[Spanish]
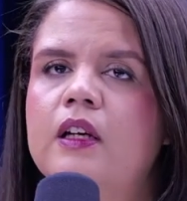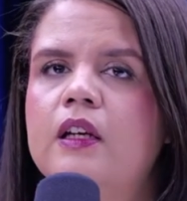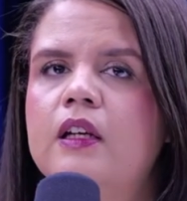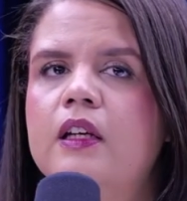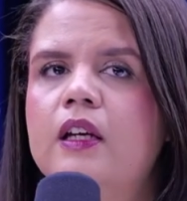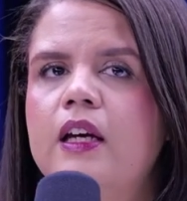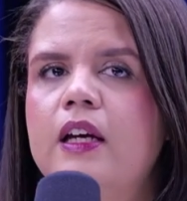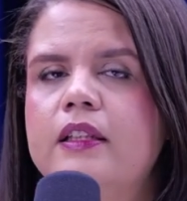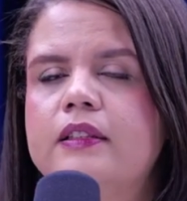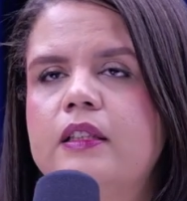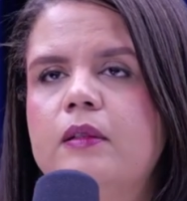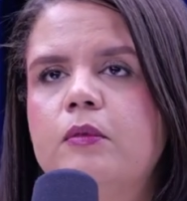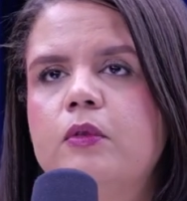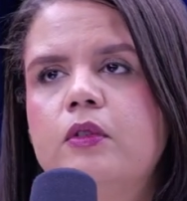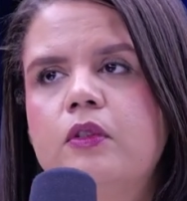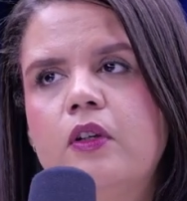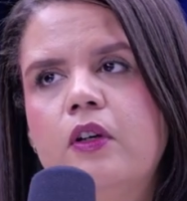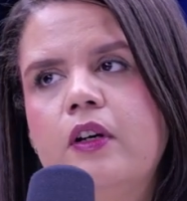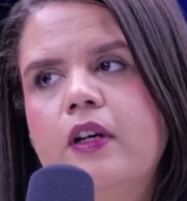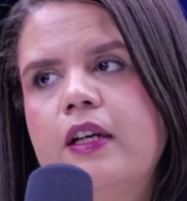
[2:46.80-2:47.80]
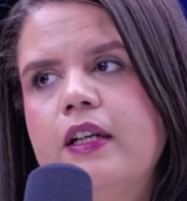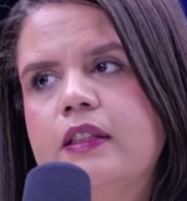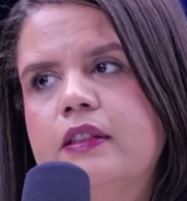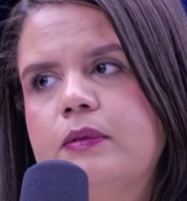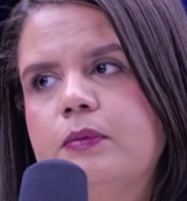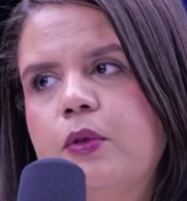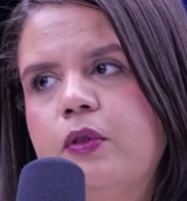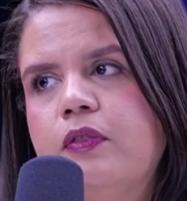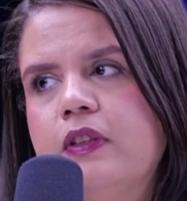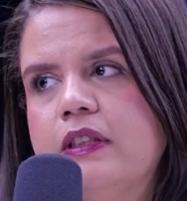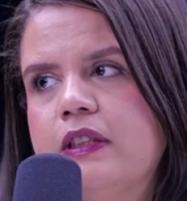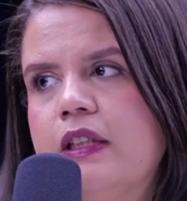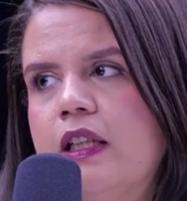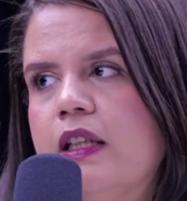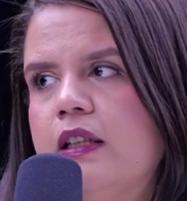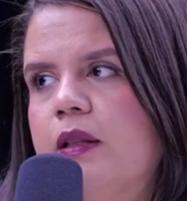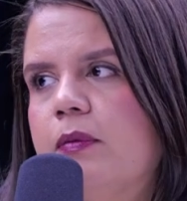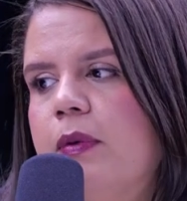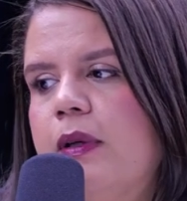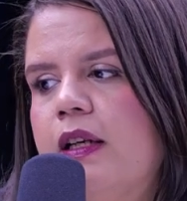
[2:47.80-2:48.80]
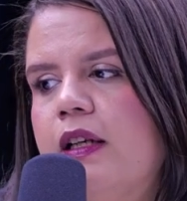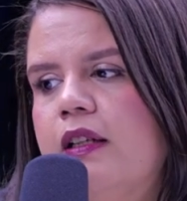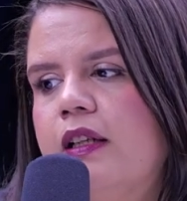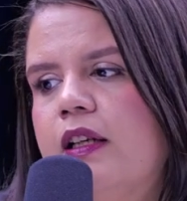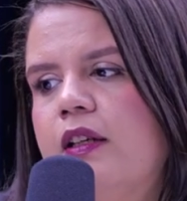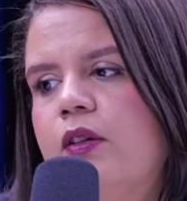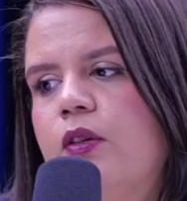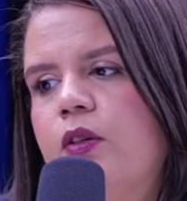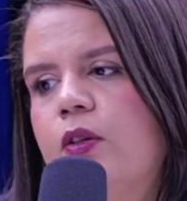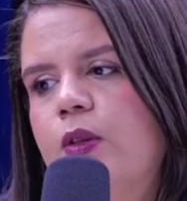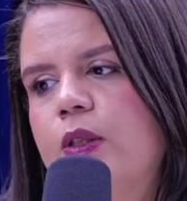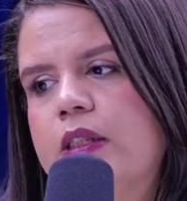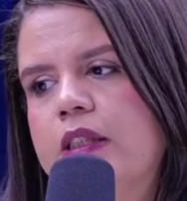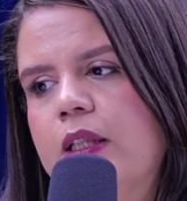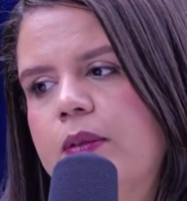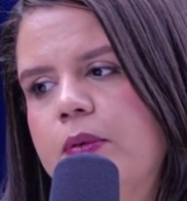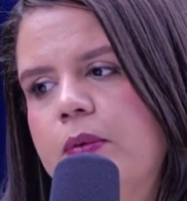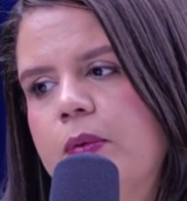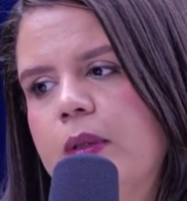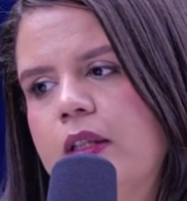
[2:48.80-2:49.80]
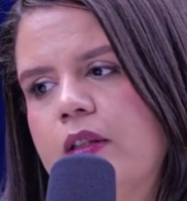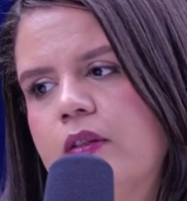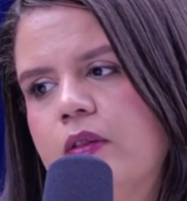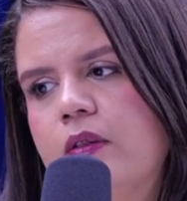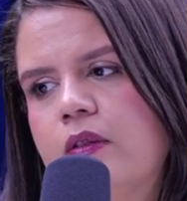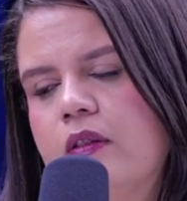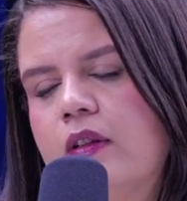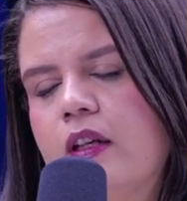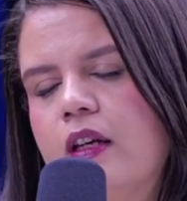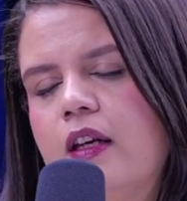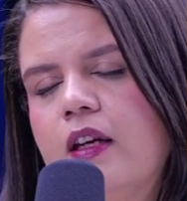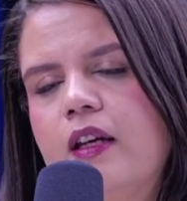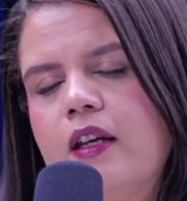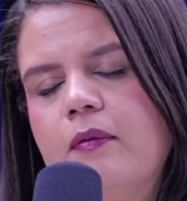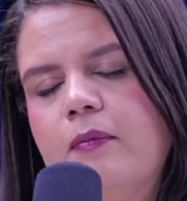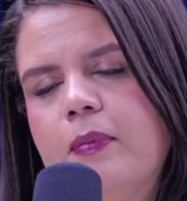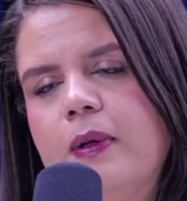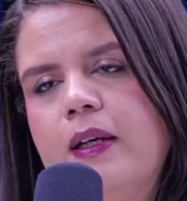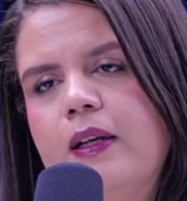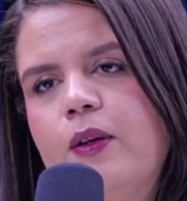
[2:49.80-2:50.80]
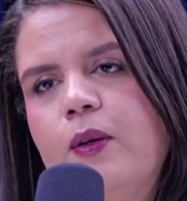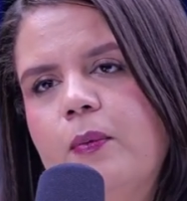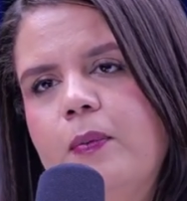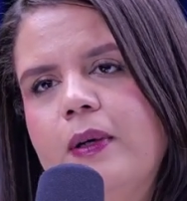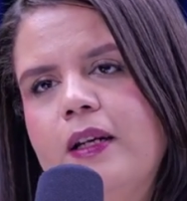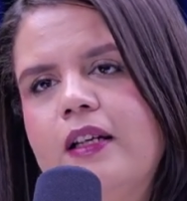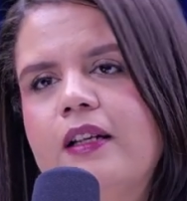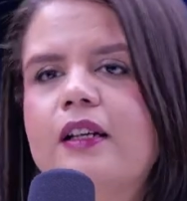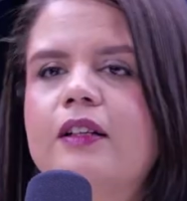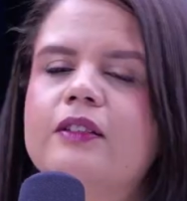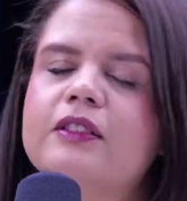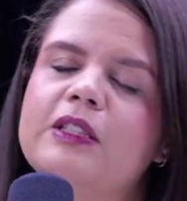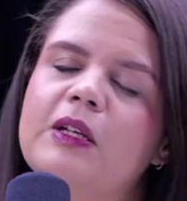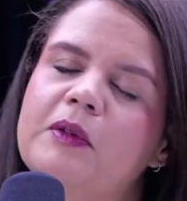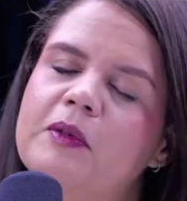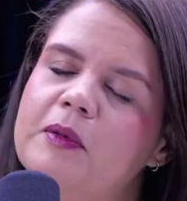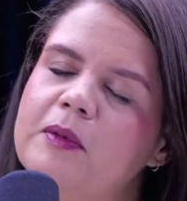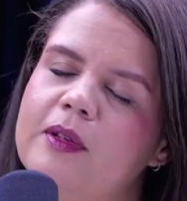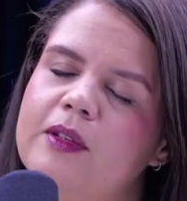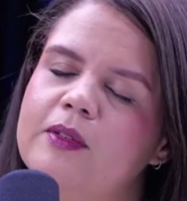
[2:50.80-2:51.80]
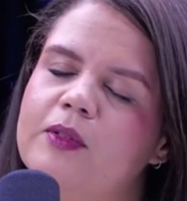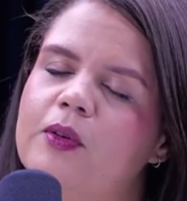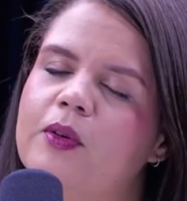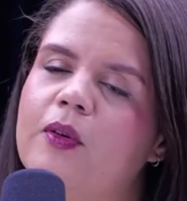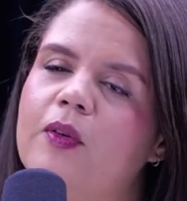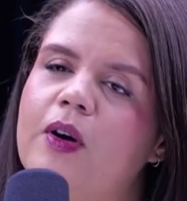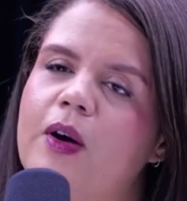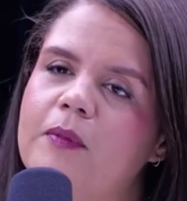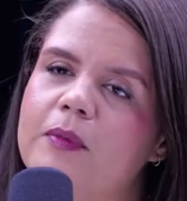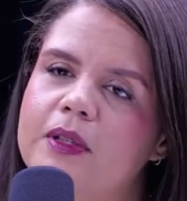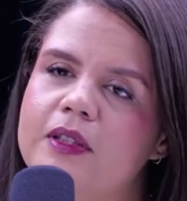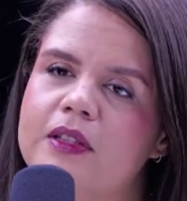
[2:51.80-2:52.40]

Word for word: Ese mundo es muy fascinante para el que no lo está viviendo, eh, ah, pero para el que lo está viviendo es un ambiente